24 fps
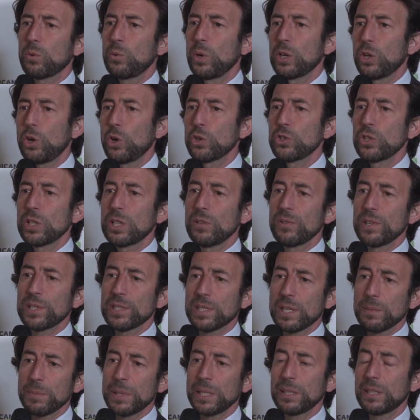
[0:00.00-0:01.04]
qualcosa
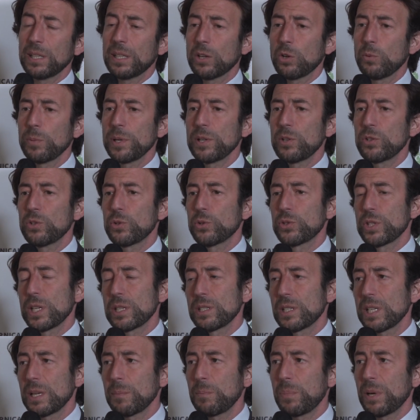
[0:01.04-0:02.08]
diversamente da come lo si è
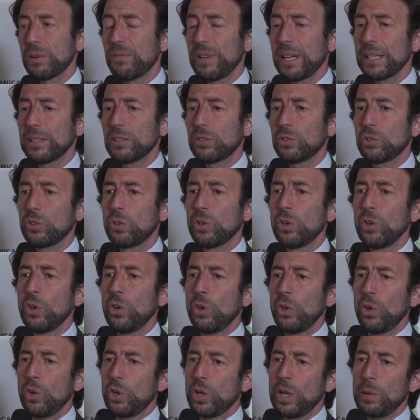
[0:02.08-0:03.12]
sempre fatto
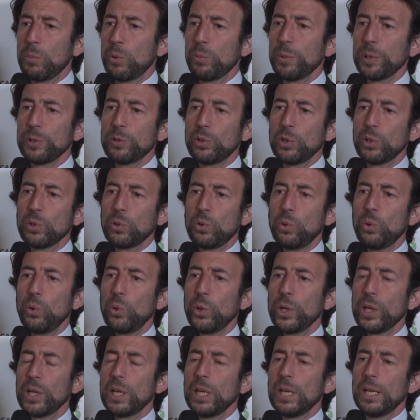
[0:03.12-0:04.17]
nel momento in
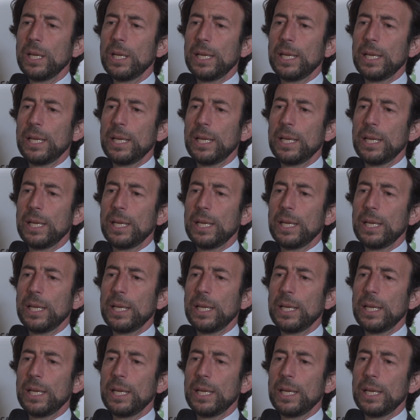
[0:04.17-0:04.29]
cui